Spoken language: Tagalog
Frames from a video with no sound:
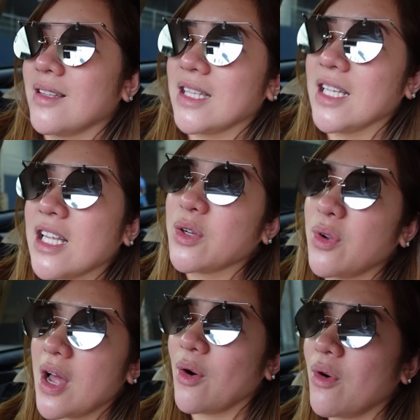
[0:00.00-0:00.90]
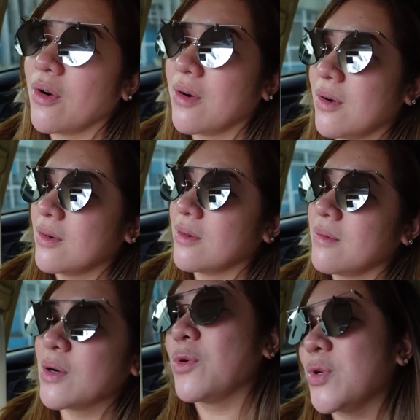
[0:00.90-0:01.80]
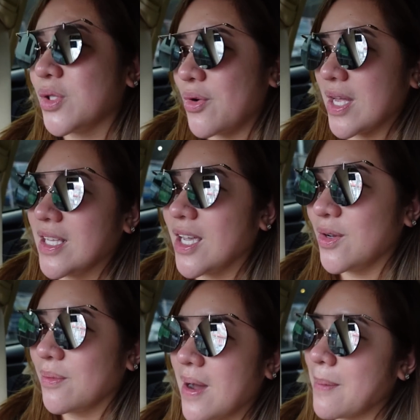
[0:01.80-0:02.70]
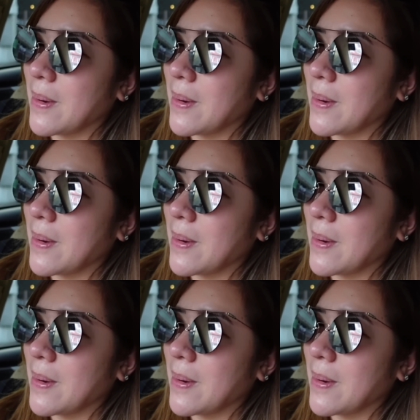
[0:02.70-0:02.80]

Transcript: titignan ko lang kung nagustuhan niya yung mga